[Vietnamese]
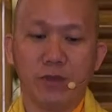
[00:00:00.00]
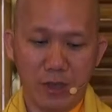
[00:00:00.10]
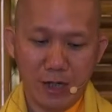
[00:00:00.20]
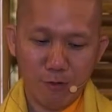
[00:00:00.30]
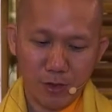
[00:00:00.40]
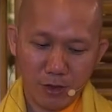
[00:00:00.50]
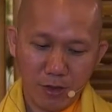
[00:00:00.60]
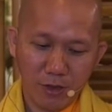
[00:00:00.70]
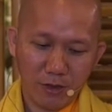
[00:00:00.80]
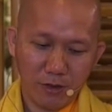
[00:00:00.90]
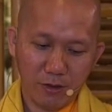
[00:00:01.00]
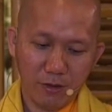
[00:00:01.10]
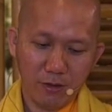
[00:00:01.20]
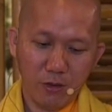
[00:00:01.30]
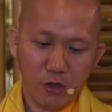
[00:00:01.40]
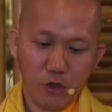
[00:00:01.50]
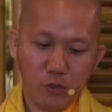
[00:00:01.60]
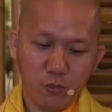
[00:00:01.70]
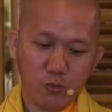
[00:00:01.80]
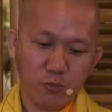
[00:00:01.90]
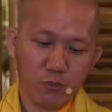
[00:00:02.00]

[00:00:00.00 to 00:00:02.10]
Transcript: từ đâu mà có ra tưởng do xúc